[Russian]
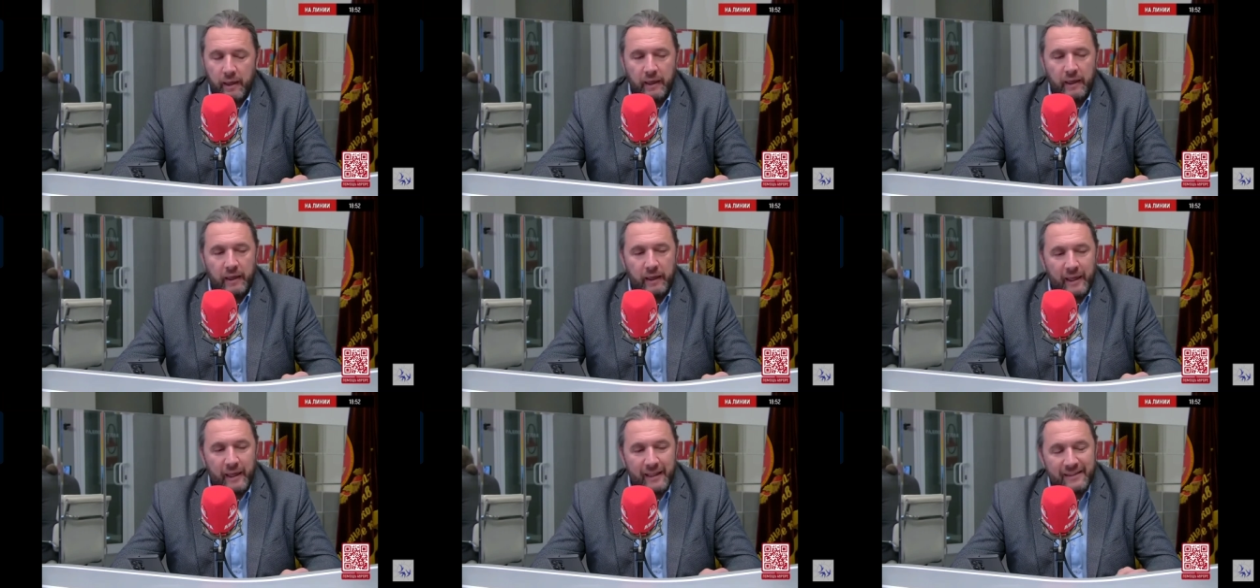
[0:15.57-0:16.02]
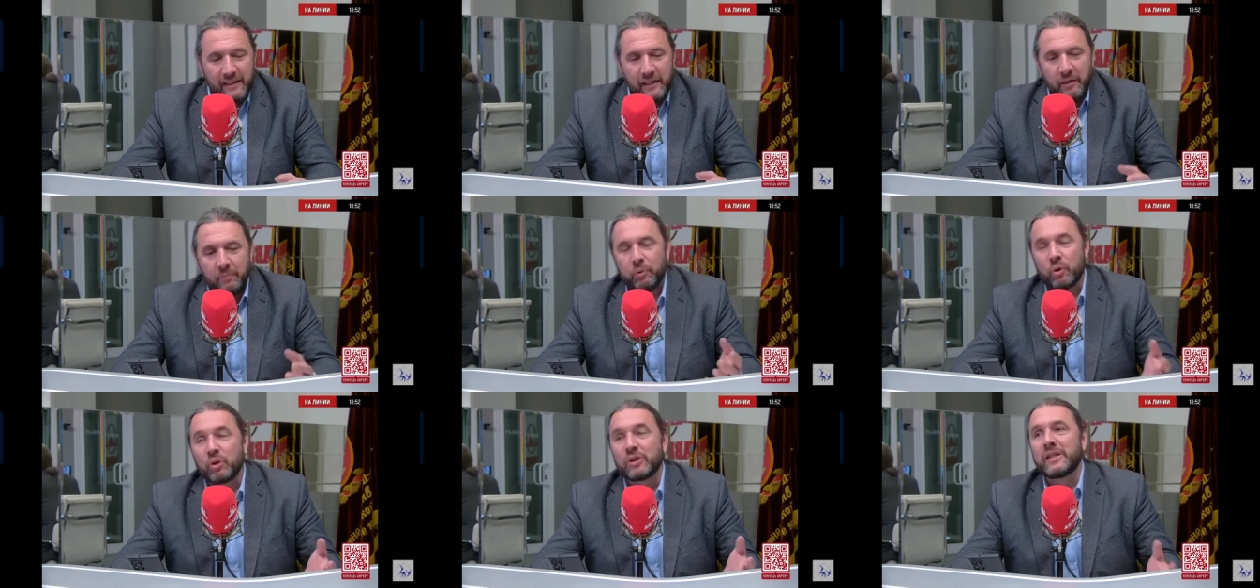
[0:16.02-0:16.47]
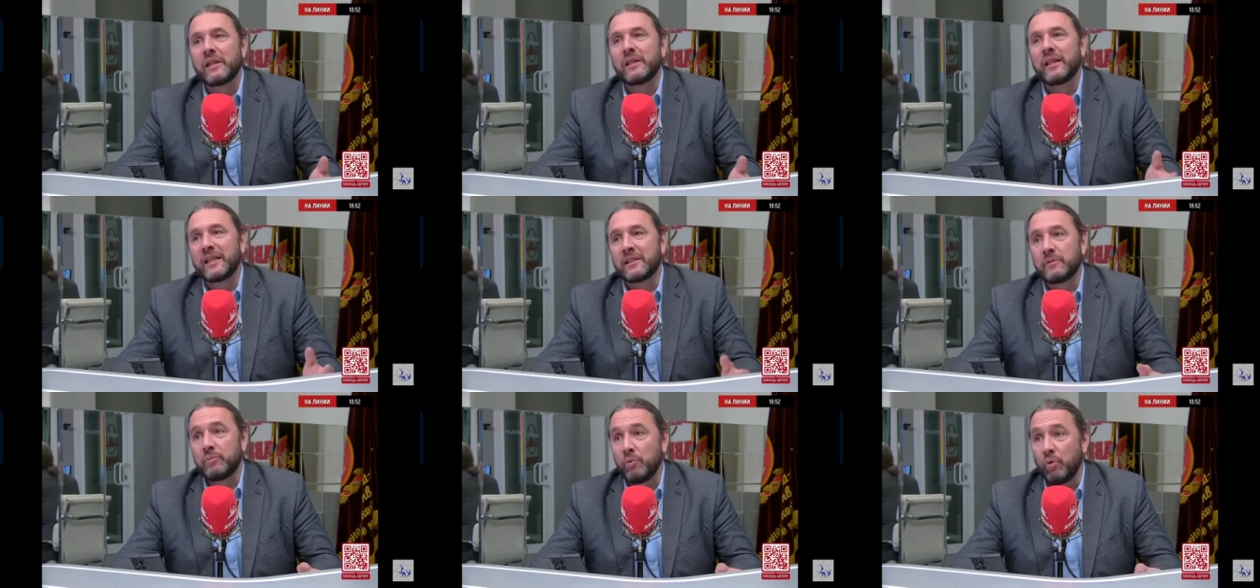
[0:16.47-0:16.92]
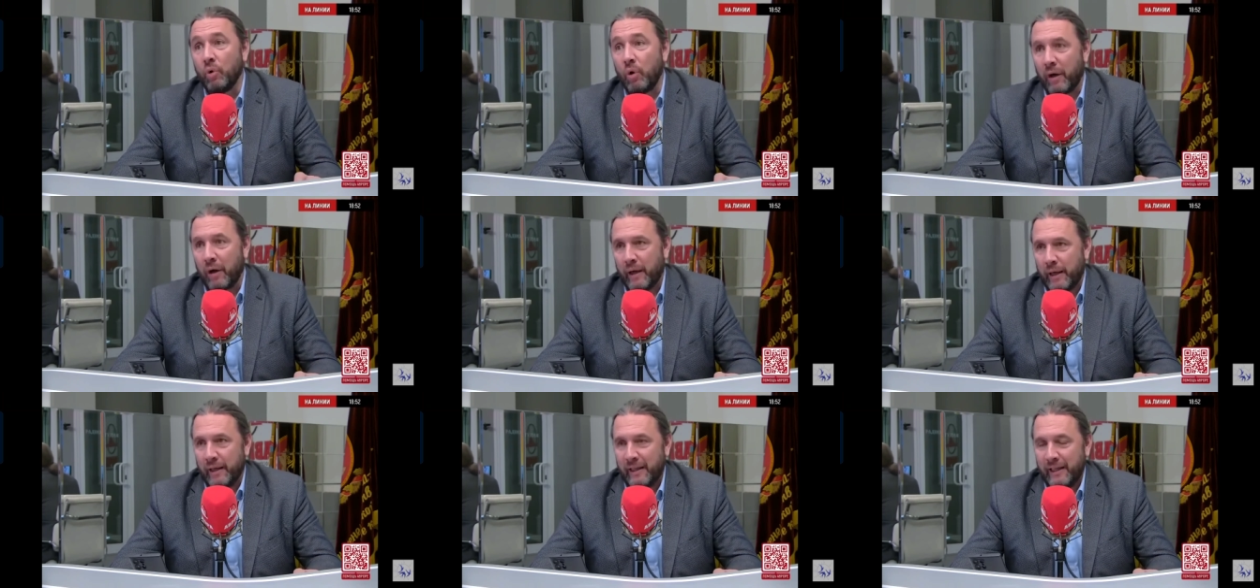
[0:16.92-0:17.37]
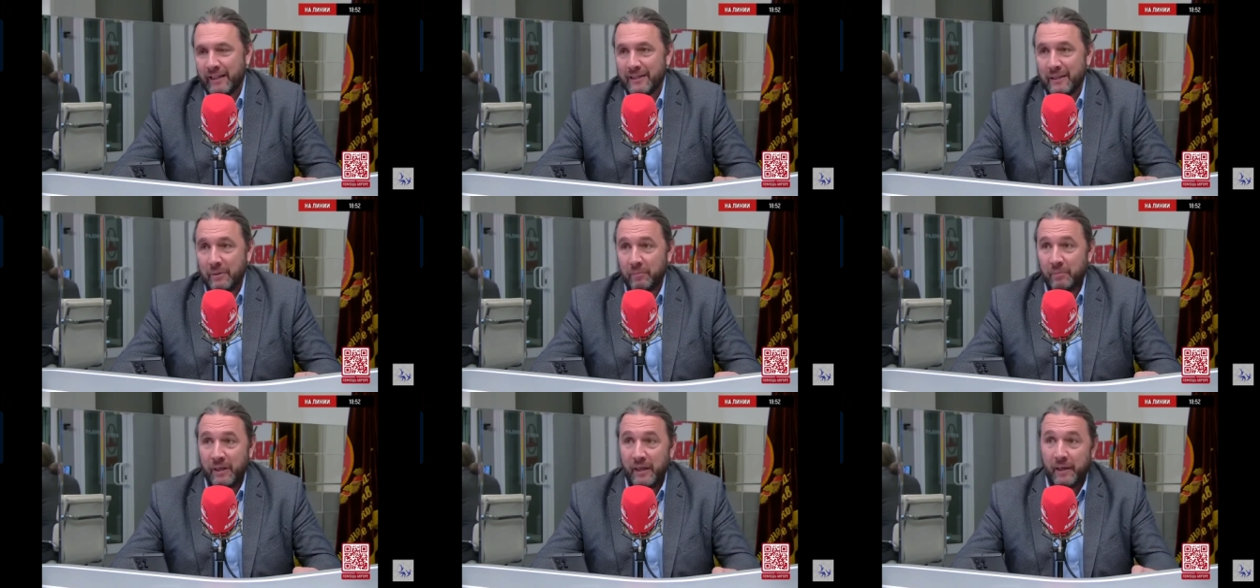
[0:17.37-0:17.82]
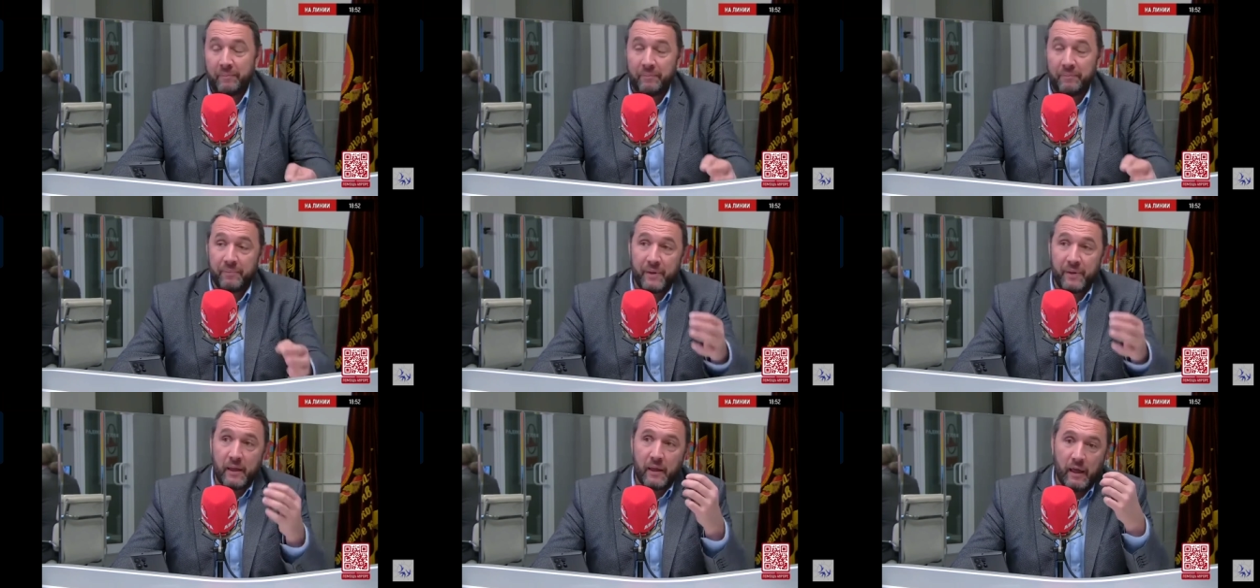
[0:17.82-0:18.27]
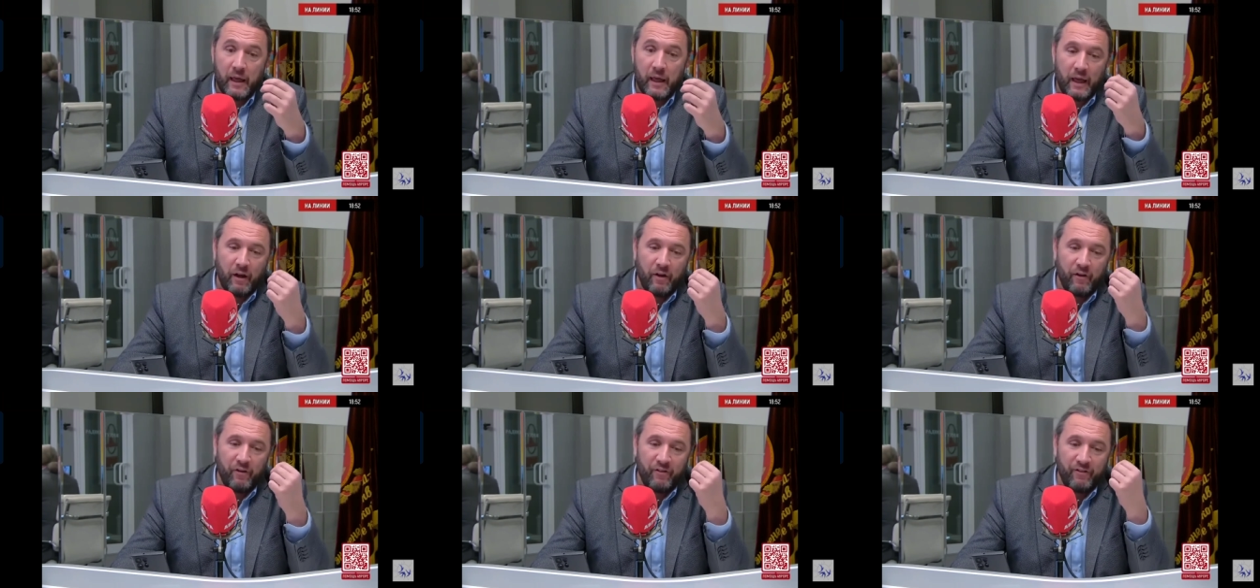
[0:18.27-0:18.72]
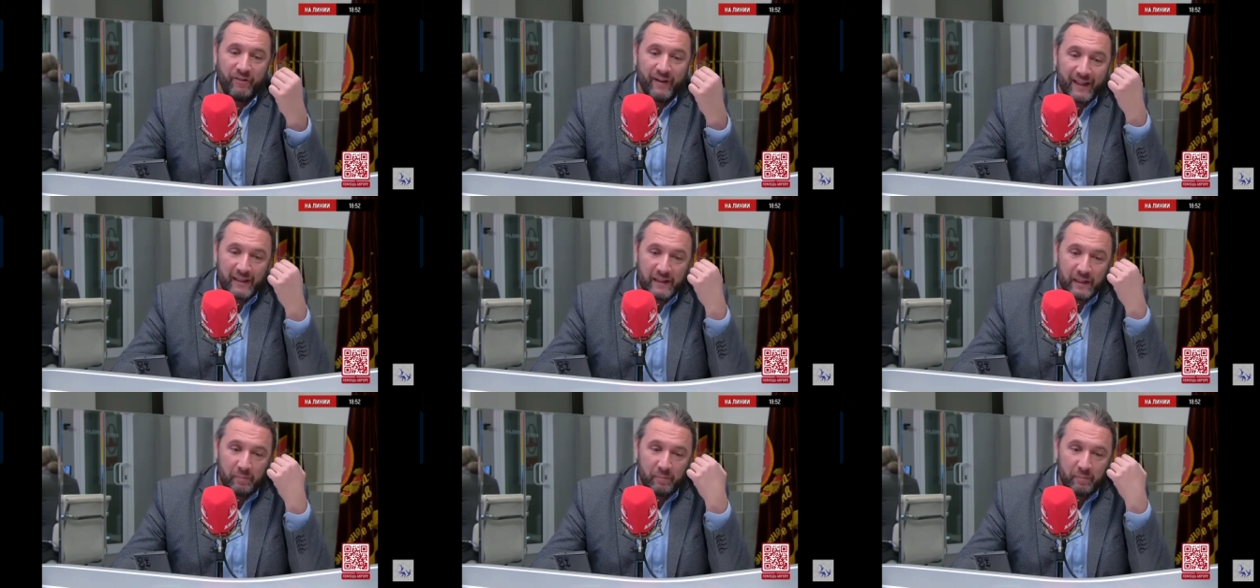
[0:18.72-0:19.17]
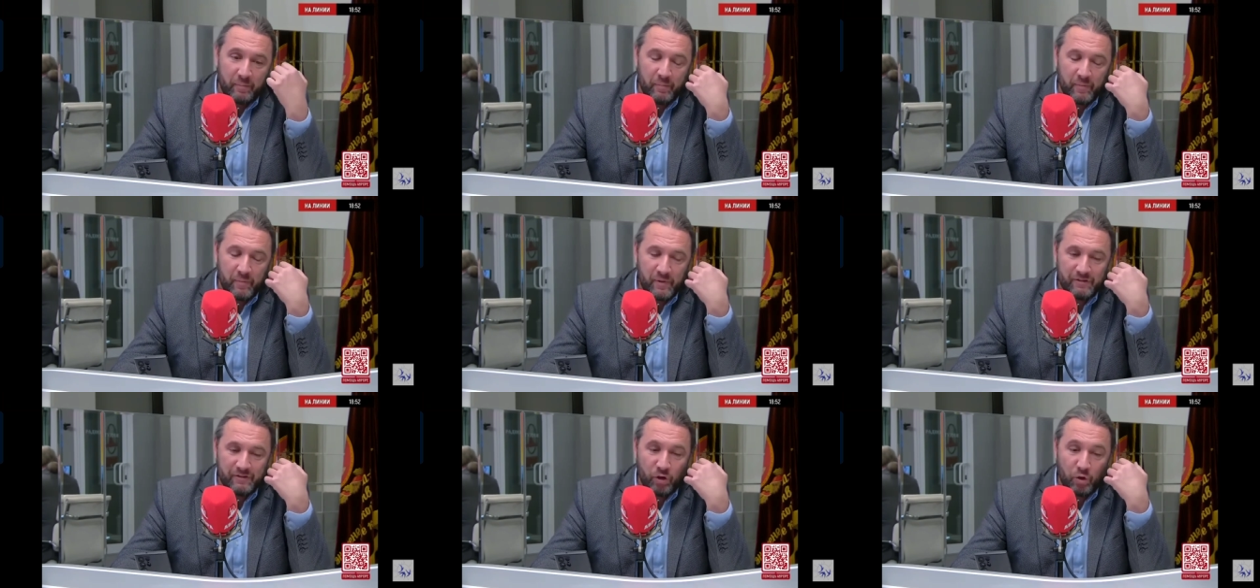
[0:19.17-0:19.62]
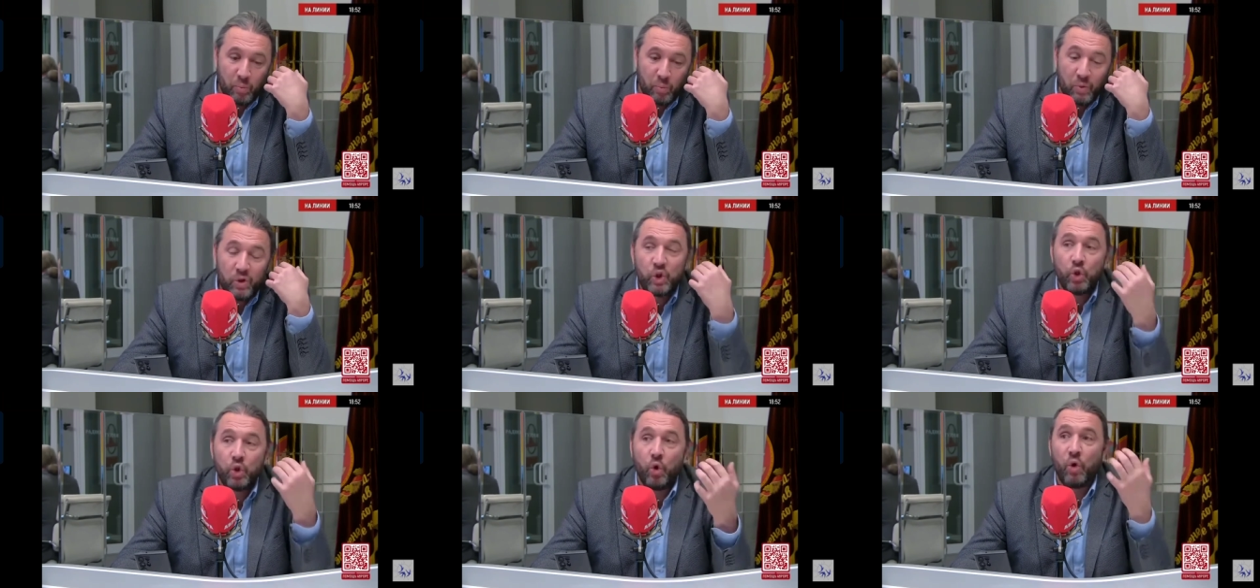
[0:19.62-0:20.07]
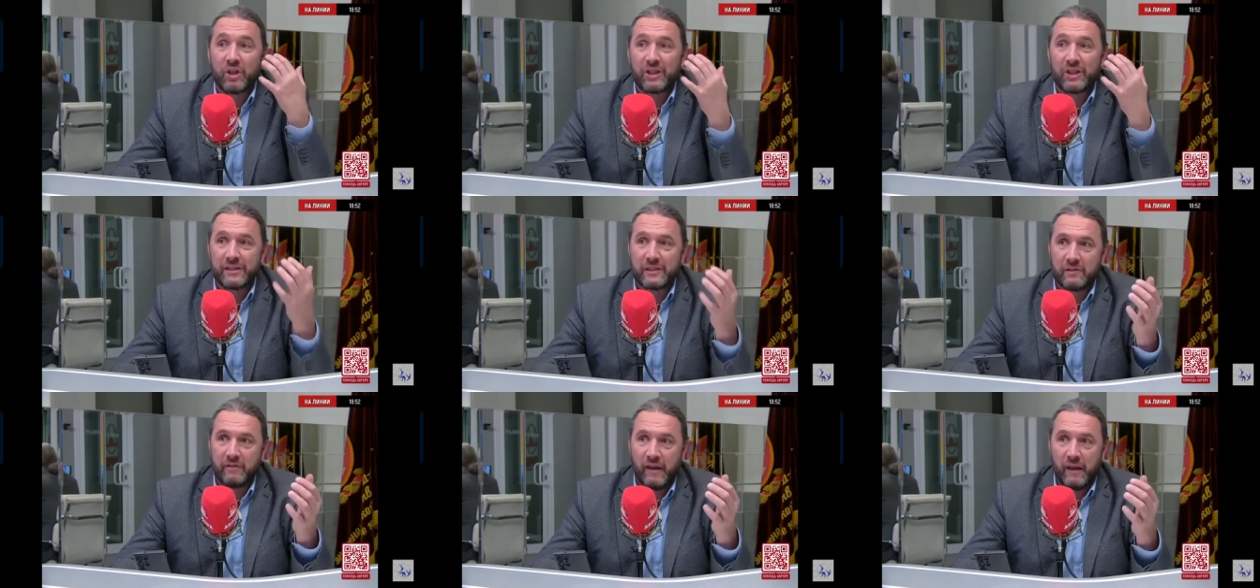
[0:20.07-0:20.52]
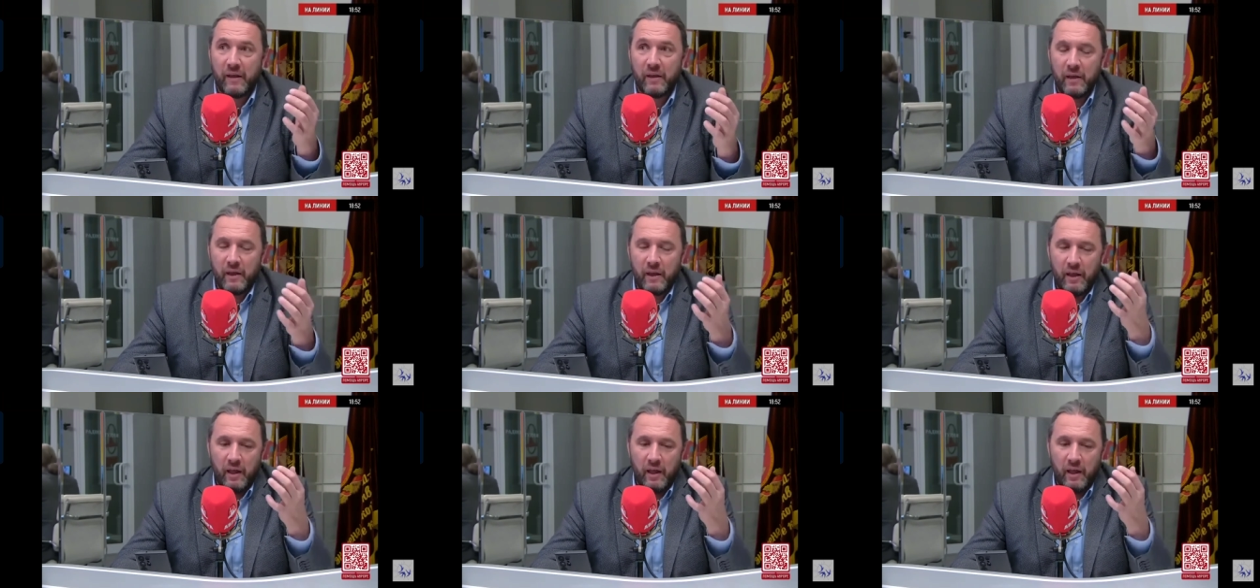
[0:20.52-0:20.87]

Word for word: И если не просто нас много, если мы э, в этом своем множестве